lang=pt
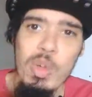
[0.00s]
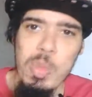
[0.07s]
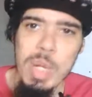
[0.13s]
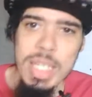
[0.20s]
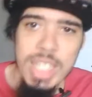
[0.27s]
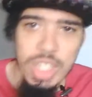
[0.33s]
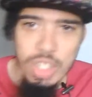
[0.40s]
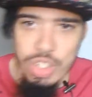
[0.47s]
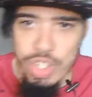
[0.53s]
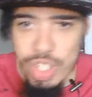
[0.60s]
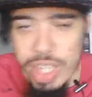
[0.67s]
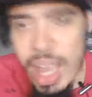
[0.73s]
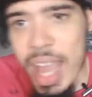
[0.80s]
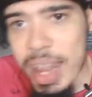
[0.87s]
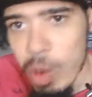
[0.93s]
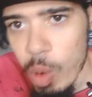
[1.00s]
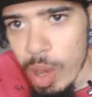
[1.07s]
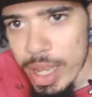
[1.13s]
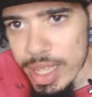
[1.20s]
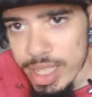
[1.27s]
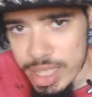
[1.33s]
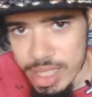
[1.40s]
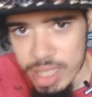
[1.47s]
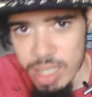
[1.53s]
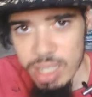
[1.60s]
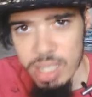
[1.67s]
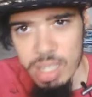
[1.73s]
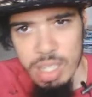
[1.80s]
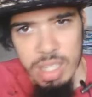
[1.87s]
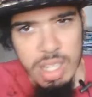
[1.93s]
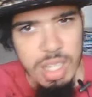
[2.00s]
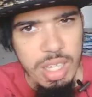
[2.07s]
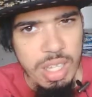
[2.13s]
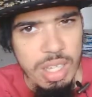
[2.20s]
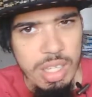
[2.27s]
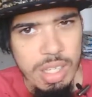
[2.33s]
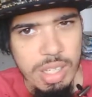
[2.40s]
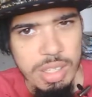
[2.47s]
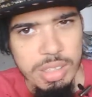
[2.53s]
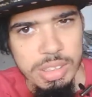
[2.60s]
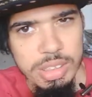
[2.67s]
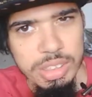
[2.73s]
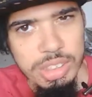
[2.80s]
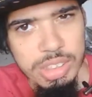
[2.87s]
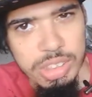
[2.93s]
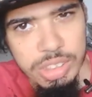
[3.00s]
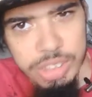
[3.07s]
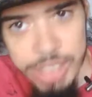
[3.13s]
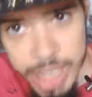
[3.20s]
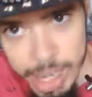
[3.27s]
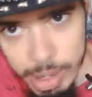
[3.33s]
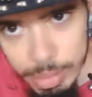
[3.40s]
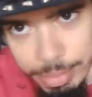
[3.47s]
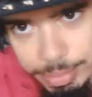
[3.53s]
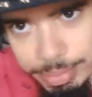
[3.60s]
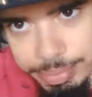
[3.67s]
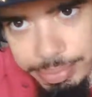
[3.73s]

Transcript: por assistir, é nóis e tchau!